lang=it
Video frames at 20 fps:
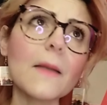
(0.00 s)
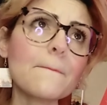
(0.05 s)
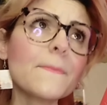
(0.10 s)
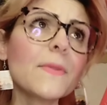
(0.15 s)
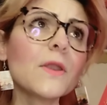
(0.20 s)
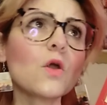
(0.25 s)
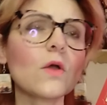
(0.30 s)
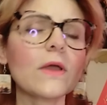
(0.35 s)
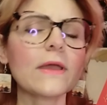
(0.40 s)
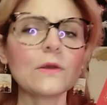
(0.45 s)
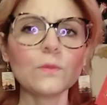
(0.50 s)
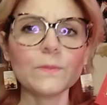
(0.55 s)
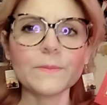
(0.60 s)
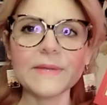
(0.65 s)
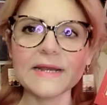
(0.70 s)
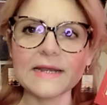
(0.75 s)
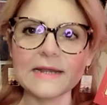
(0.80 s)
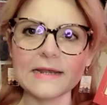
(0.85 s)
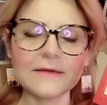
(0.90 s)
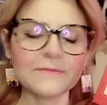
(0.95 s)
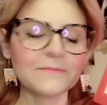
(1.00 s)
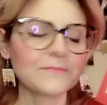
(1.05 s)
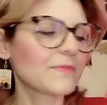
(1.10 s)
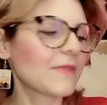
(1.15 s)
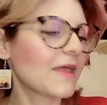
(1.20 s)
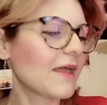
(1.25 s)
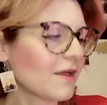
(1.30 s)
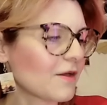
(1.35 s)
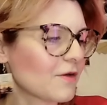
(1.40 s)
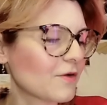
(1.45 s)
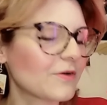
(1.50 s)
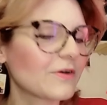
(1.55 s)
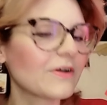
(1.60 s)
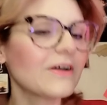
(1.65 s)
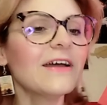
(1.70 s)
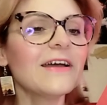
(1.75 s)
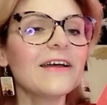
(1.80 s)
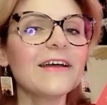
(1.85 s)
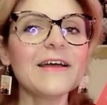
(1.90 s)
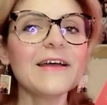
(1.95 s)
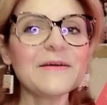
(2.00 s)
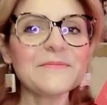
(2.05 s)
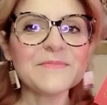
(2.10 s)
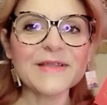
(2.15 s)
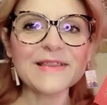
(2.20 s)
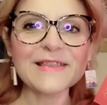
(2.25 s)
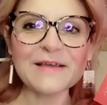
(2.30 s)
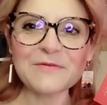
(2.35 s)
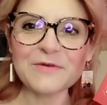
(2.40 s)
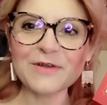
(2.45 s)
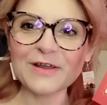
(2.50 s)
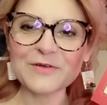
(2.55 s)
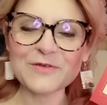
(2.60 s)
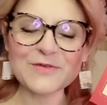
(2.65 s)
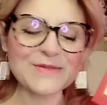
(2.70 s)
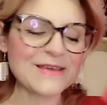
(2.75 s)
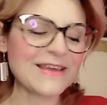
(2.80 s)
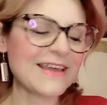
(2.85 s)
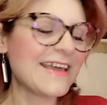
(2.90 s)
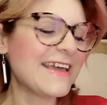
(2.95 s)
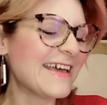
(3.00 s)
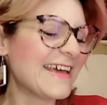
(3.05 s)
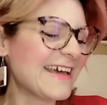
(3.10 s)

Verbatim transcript: però che non brilla mettiamola così.